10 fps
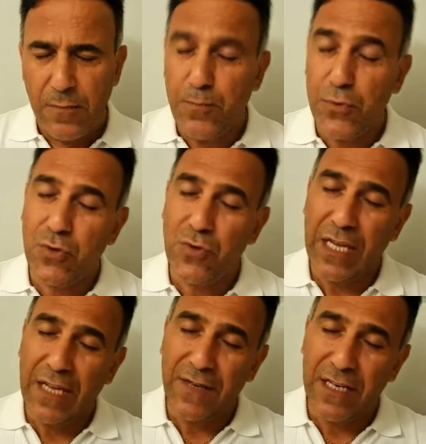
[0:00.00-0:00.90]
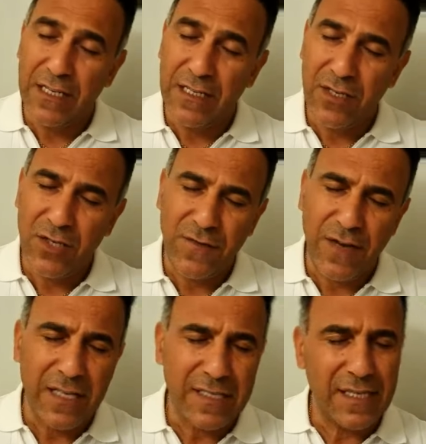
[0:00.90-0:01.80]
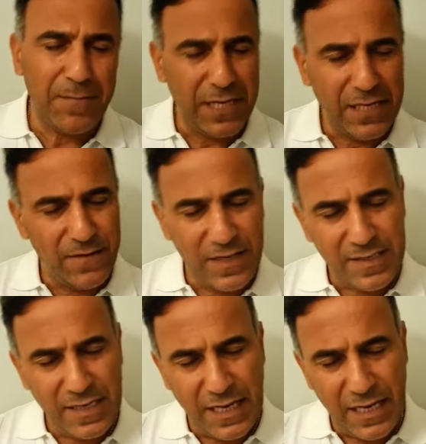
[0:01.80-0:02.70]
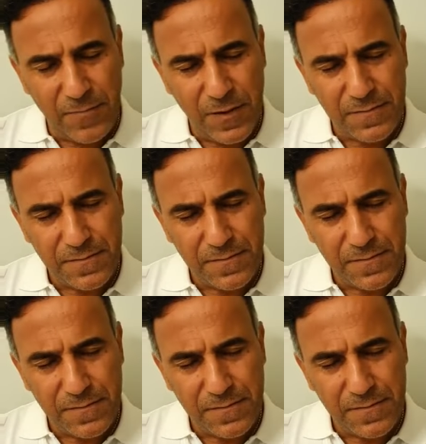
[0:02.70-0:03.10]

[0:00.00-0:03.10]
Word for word: Bütün evrenin şifasına beni vesile yap.